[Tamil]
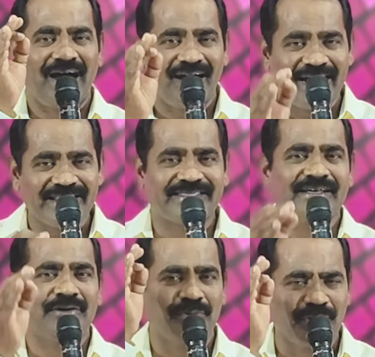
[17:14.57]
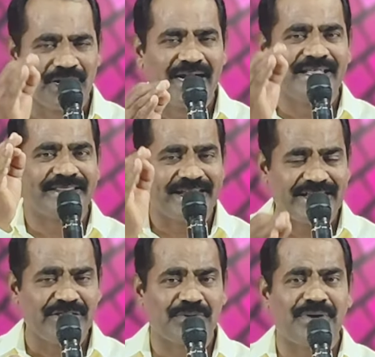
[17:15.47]
அழைத்த உங்களை
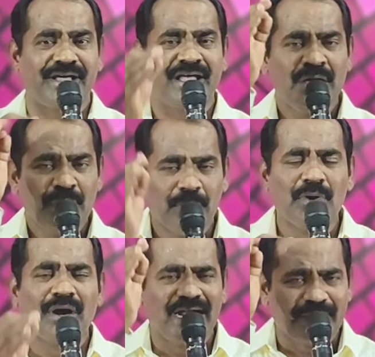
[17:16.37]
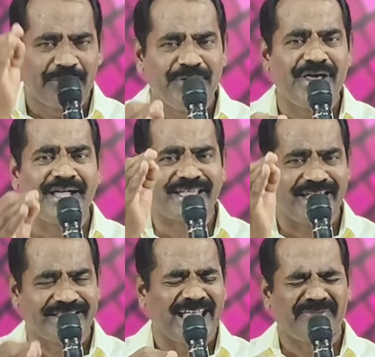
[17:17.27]
தெரிந்து கொண்ட உங்களை உண்டாக்கிய
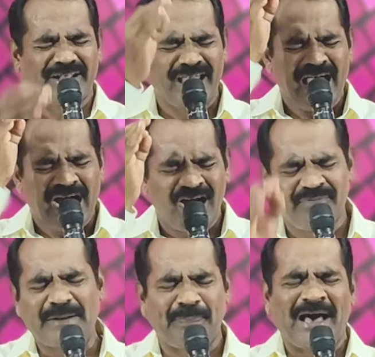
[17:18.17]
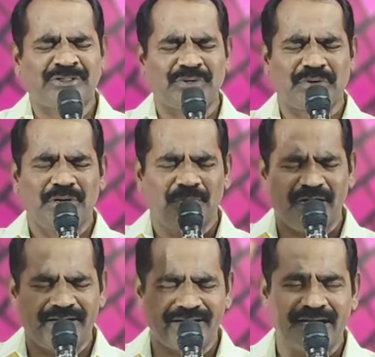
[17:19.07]
தேவன் அவர் பார்த்து
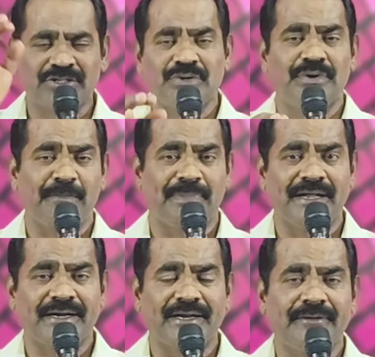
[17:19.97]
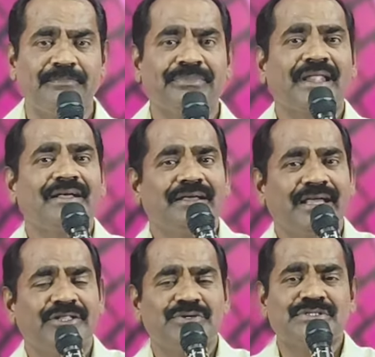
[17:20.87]
கொள்வார் கர்த்தருடைய பிள்ளைகளை
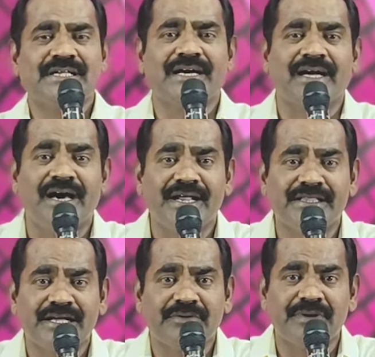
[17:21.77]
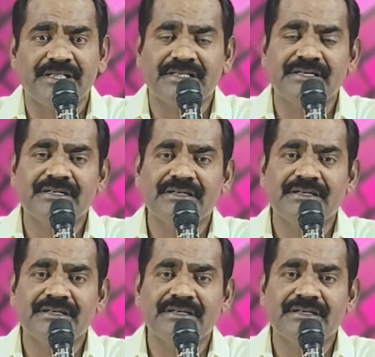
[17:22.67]
ஏதோ சில காரியத்தை குறித்து